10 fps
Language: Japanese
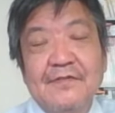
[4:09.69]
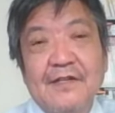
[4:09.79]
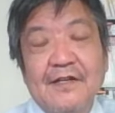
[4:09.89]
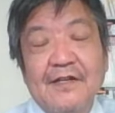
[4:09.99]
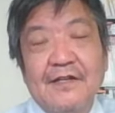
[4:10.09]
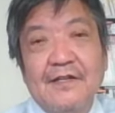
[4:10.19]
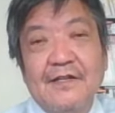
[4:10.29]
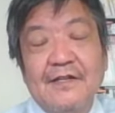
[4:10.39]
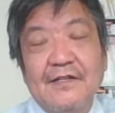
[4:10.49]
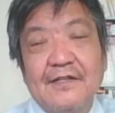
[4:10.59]
で、
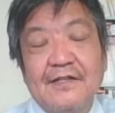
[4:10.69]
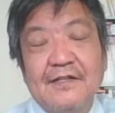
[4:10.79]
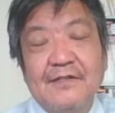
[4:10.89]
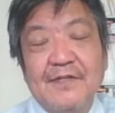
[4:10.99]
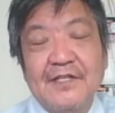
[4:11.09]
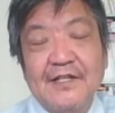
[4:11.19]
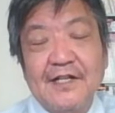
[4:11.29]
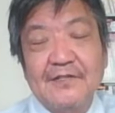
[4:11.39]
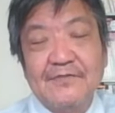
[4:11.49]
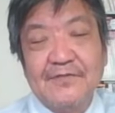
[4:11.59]
えー、今世
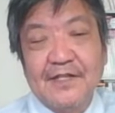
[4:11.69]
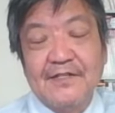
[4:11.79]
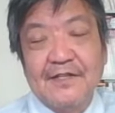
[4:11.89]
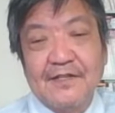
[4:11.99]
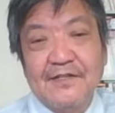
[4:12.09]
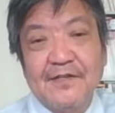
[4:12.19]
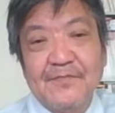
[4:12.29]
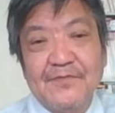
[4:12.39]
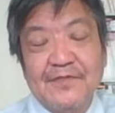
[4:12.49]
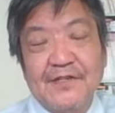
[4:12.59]
界の船ってね
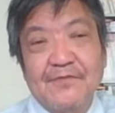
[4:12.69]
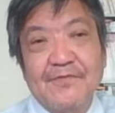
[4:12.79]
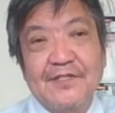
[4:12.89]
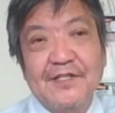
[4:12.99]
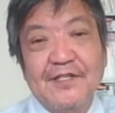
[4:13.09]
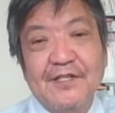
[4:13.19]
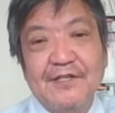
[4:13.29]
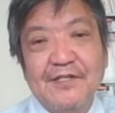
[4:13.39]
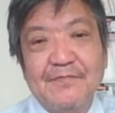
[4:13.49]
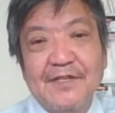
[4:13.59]
全部ねこう、G、
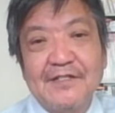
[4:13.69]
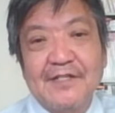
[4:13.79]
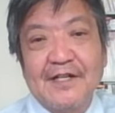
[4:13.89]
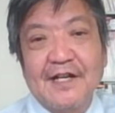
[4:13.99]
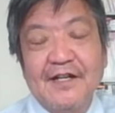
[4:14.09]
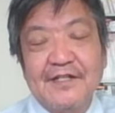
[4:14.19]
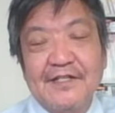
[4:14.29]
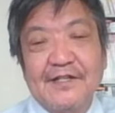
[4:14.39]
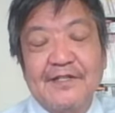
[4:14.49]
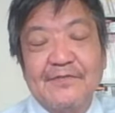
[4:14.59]
GPS で管理
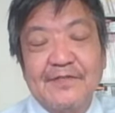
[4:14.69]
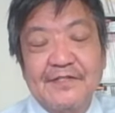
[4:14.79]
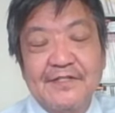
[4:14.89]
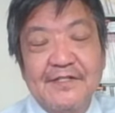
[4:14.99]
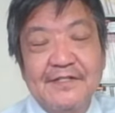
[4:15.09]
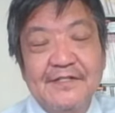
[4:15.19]
されてるんですね。